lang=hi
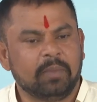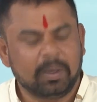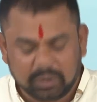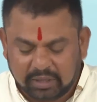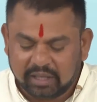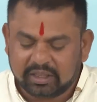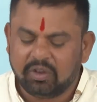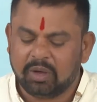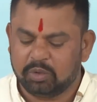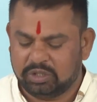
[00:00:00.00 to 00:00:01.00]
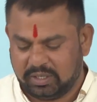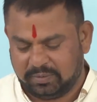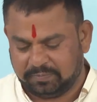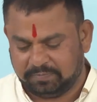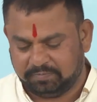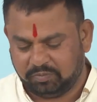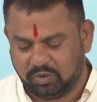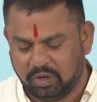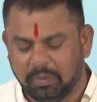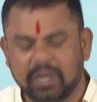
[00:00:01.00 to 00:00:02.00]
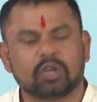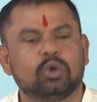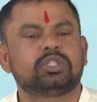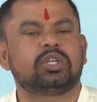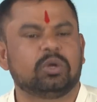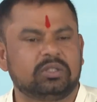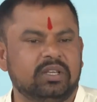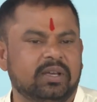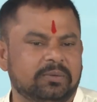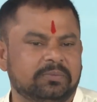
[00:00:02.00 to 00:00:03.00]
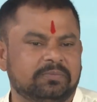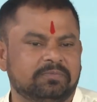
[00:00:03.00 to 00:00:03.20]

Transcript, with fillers: मैं बताते हुए मुझे बड़ी खुशी होती है